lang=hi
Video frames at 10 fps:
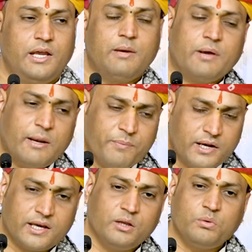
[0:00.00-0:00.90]
एक बार आप
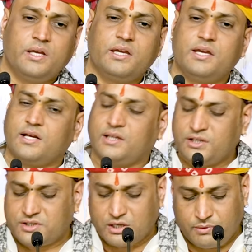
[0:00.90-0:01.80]
करके तो देखिए
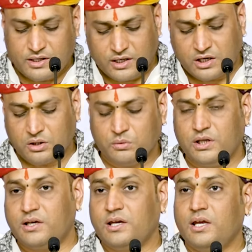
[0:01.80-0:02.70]
कथा श्रवण करके तो
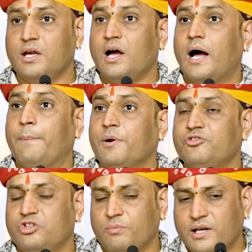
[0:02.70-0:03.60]
देखिए आपका
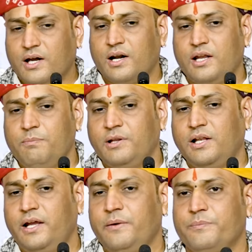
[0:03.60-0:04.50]
जीवन अगर नहीं
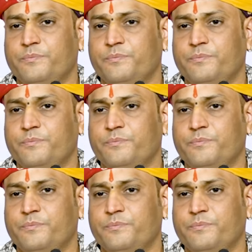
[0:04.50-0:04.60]
बदले